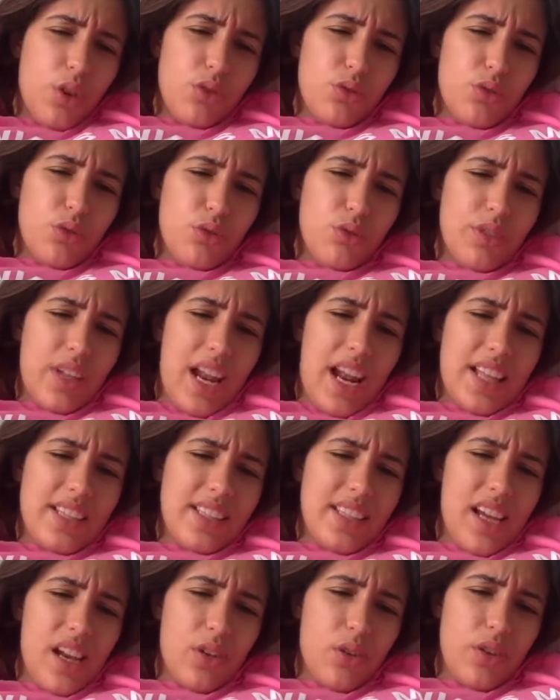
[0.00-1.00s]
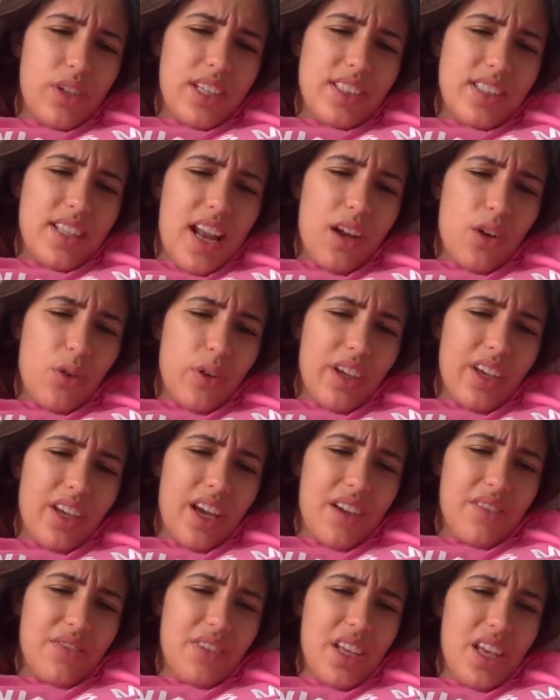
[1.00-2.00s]
30 elle a dit qu'elle connaissait la
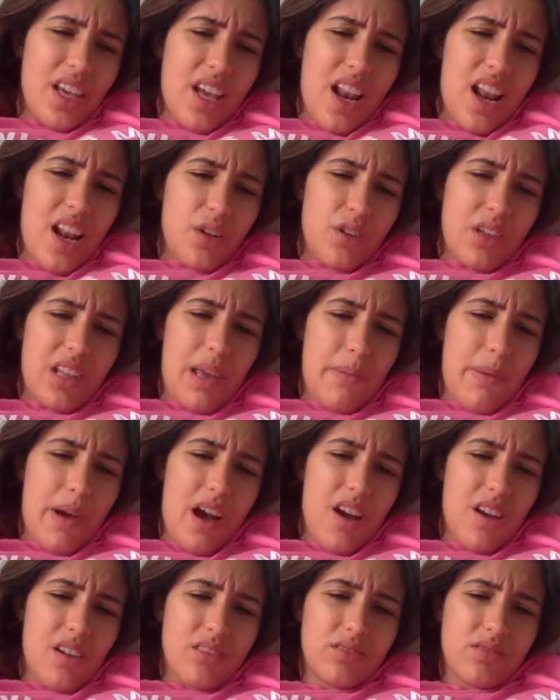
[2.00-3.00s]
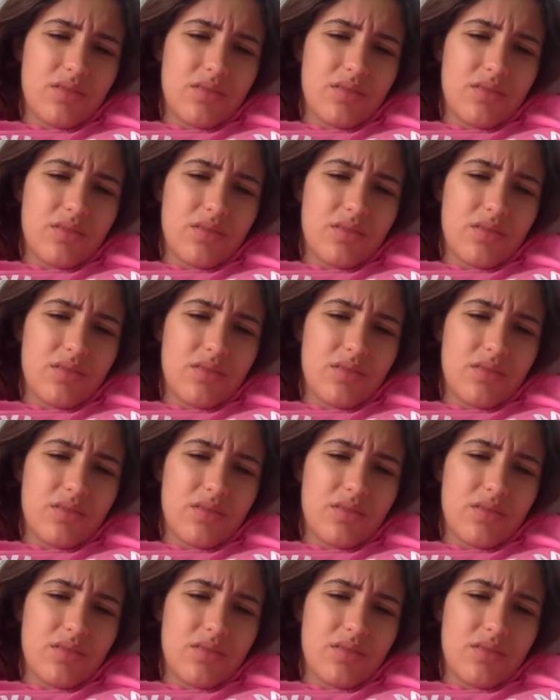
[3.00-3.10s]
chorégraphie et là, elle connaît pas.